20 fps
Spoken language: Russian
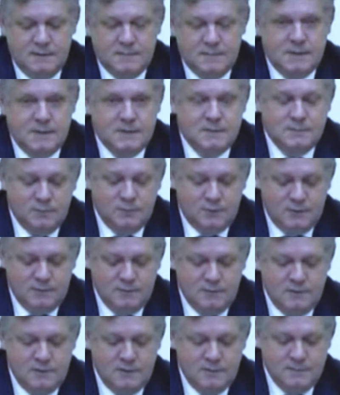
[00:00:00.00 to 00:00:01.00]
Поэтому
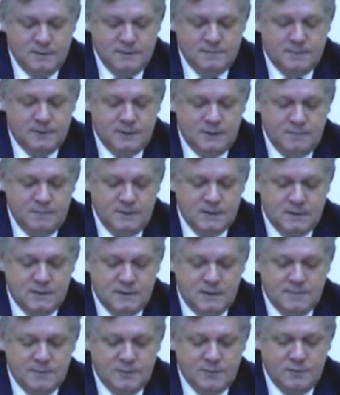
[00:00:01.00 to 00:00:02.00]
сегодня мы
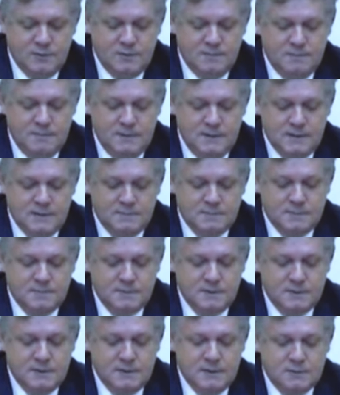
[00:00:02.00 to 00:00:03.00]
предметно обсудим меры по
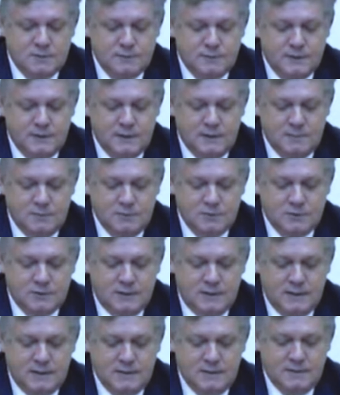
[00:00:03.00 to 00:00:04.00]
подготовке рабочих
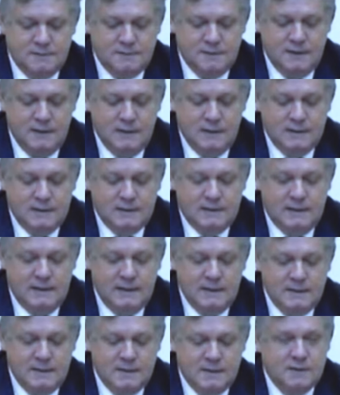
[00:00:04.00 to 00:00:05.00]
кадров для
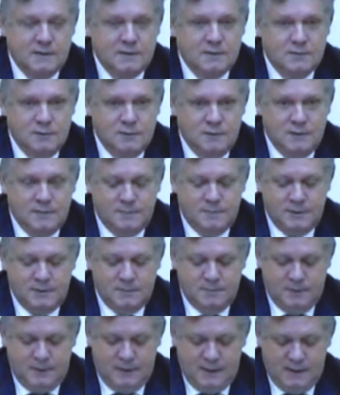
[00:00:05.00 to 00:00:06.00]
этой категории
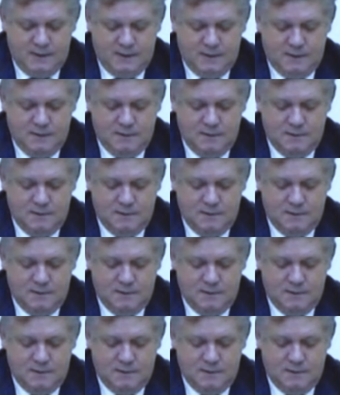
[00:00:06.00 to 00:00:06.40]
предприятий.